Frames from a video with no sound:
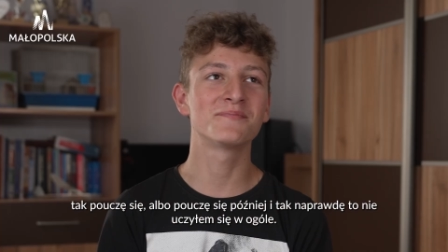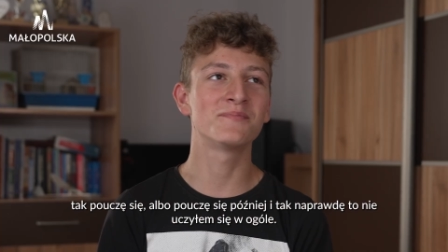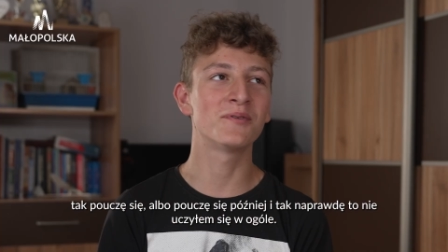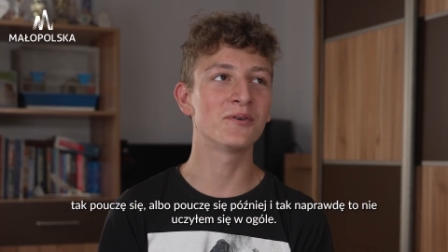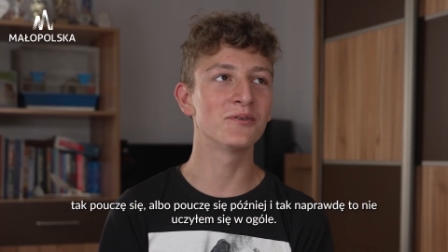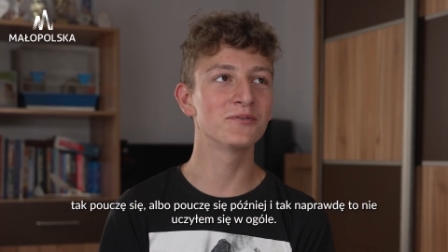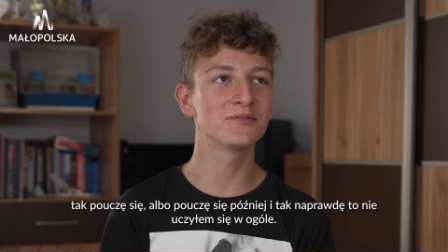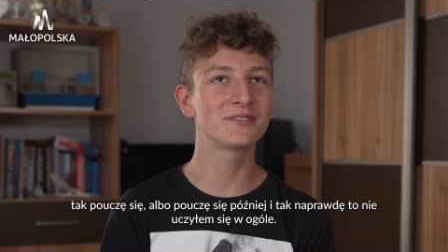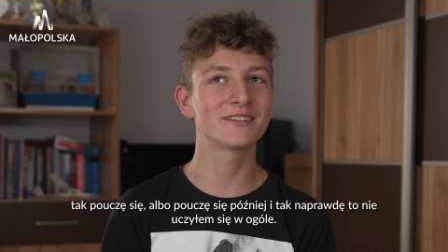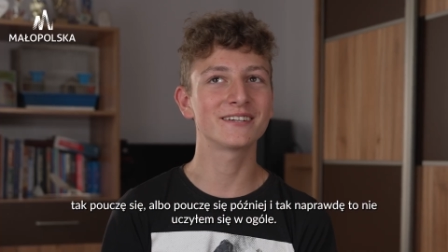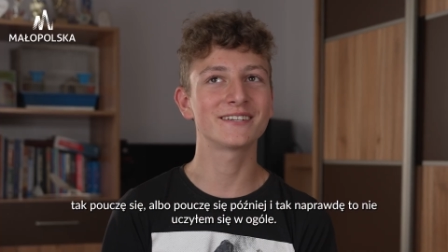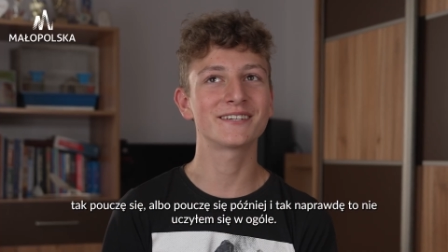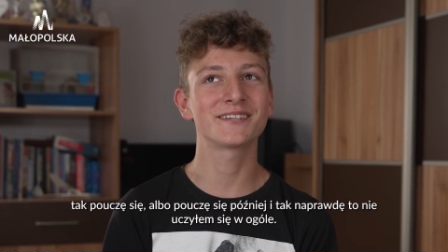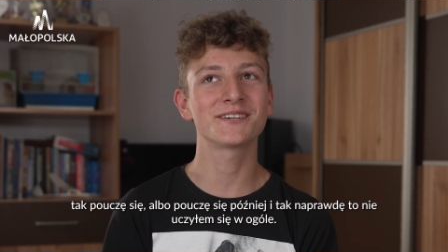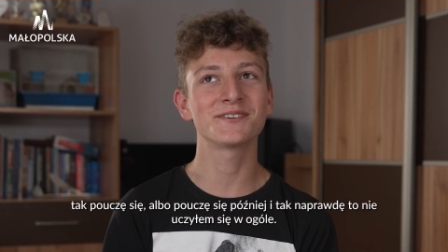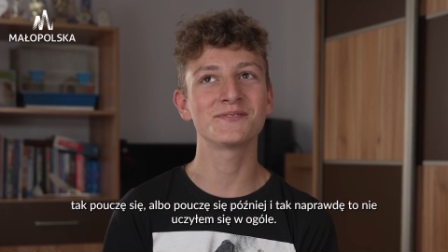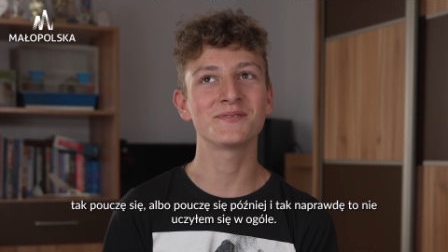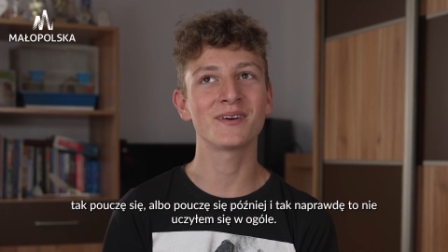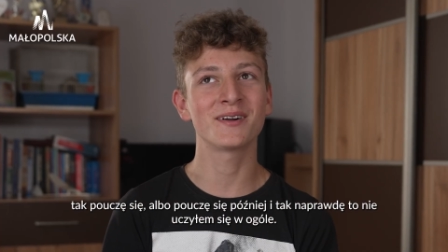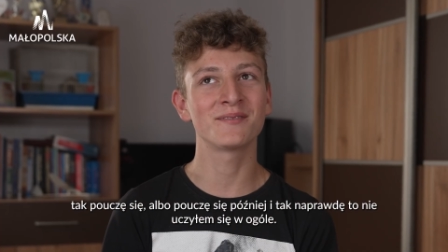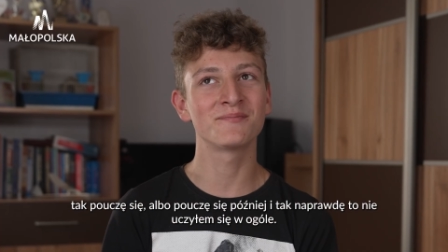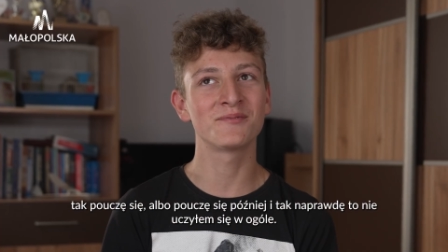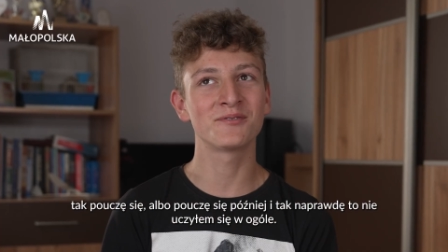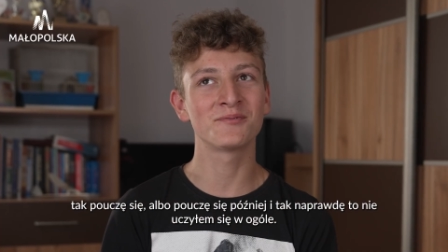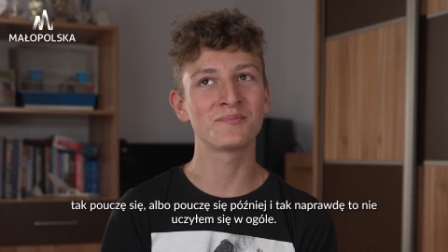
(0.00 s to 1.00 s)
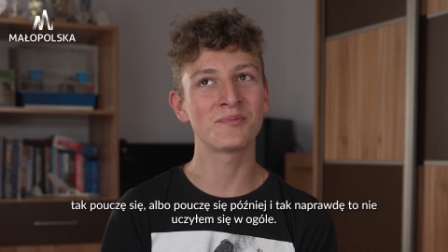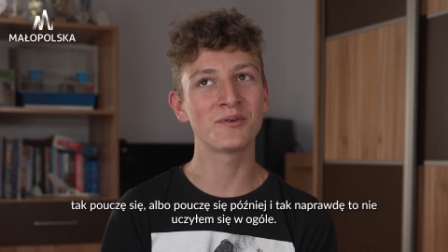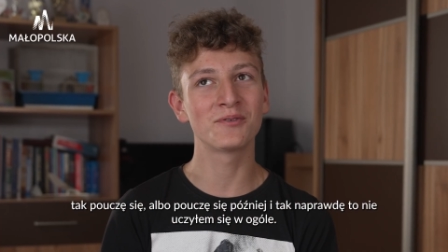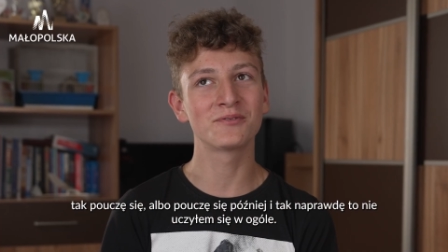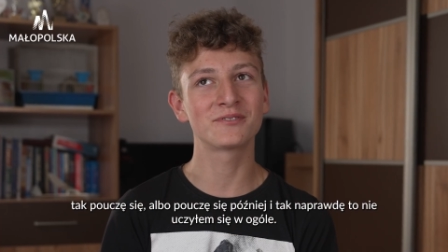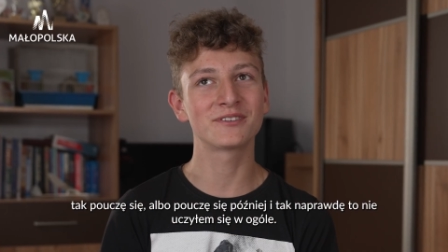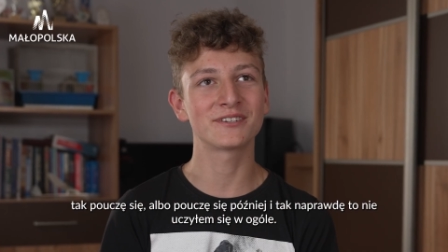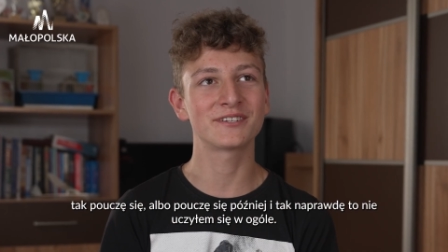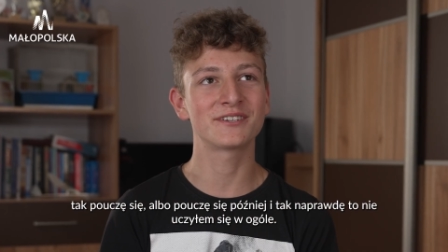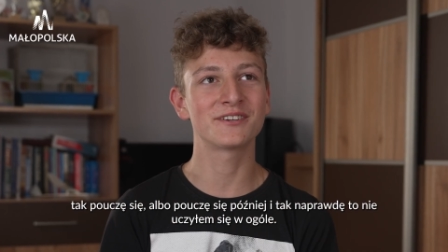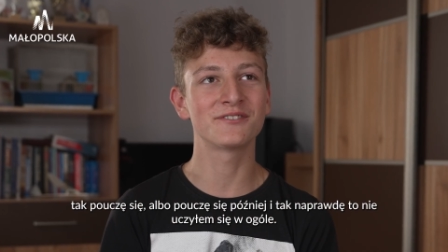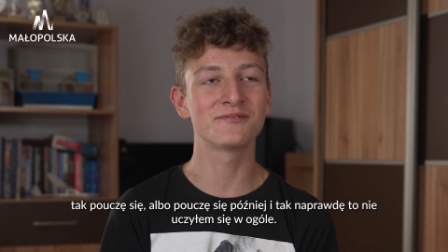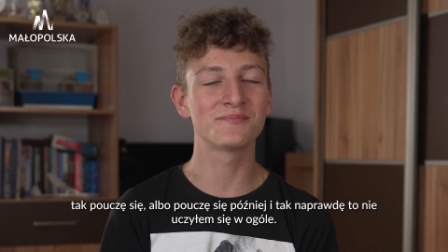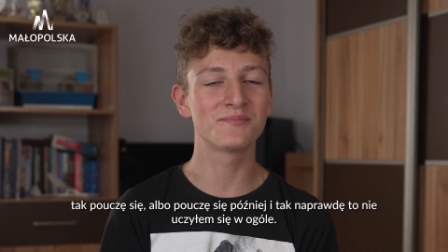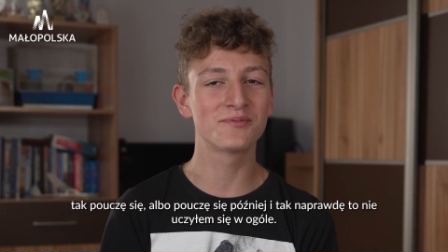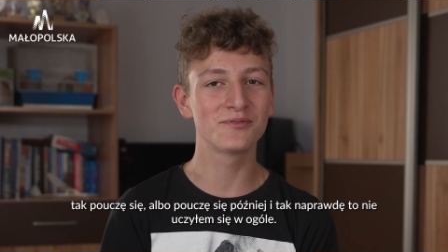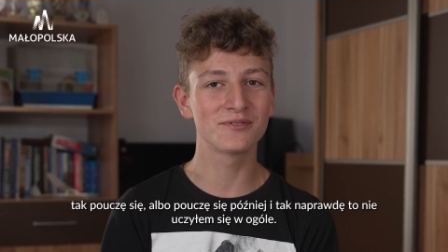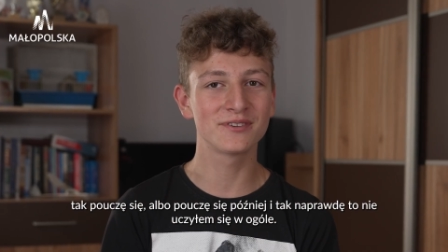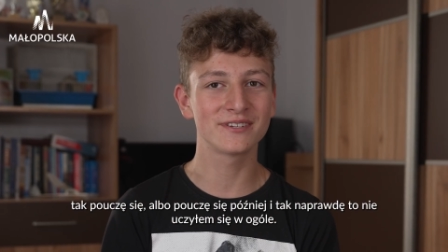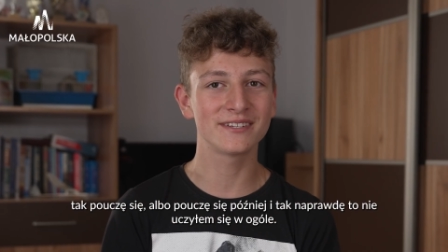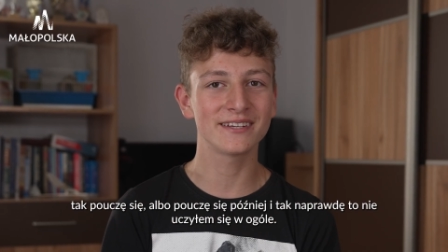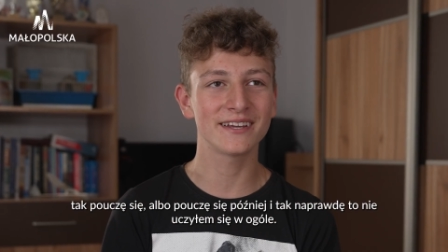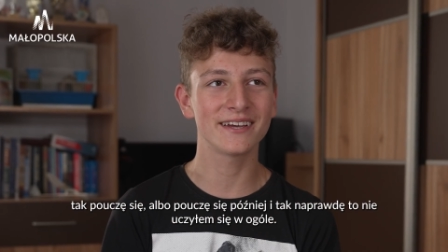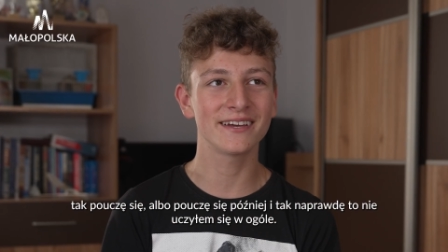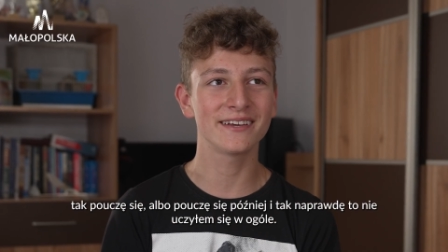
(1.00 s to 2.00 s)
pouczę się albo pouczę się
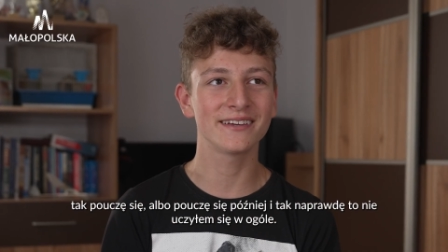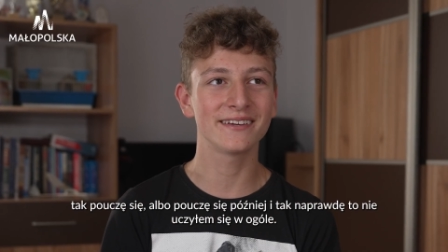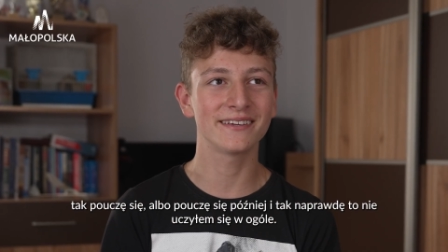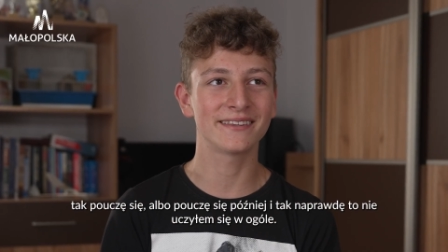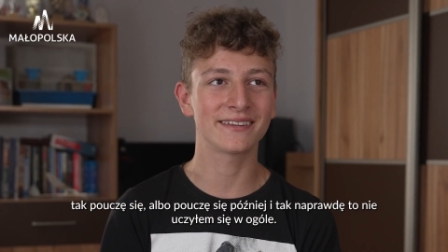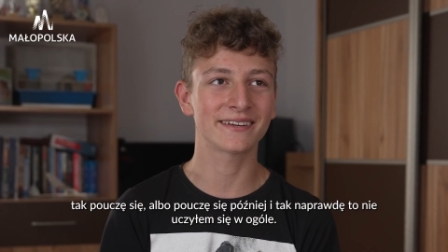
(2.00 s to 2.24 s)
później